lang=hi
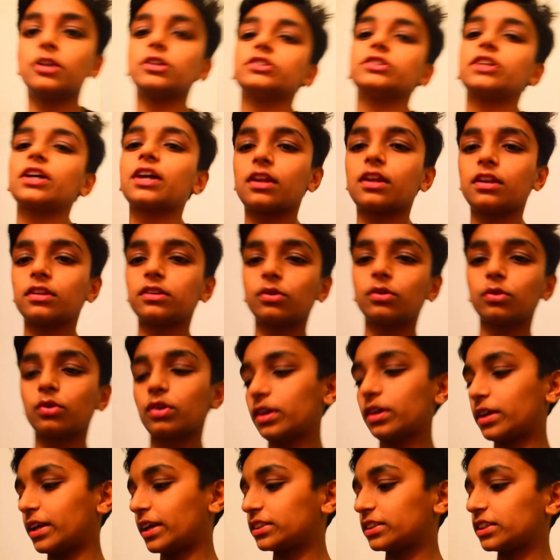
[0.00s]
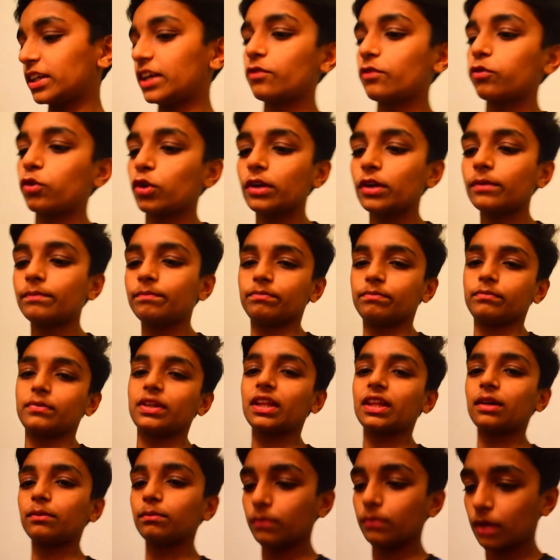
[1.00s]
चेक कर लेता हूँ कि कैसा हेडफोन है
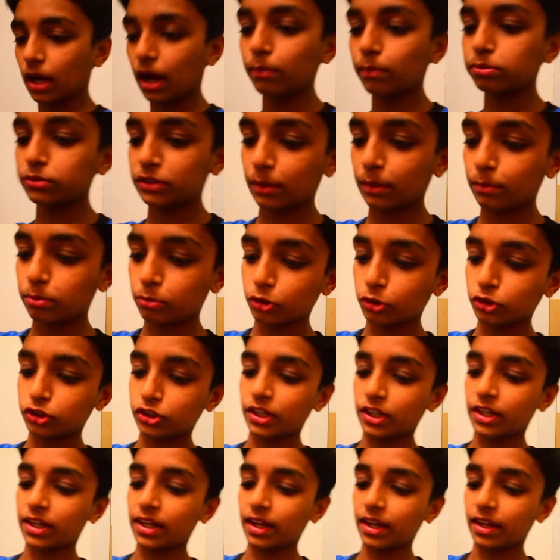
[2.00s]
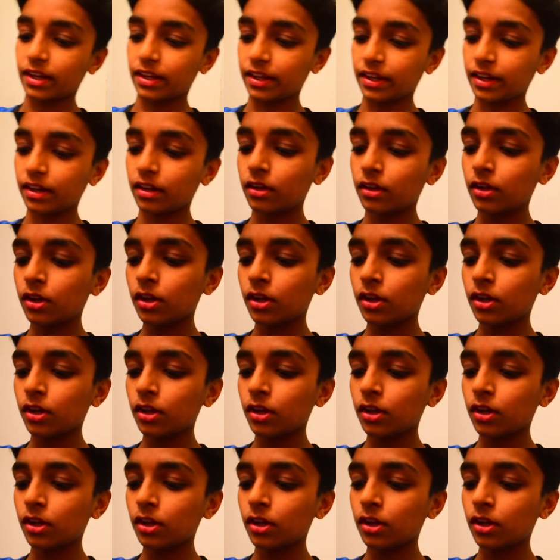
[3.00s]
मतलब अब सब कुछ ठीक है नहीं है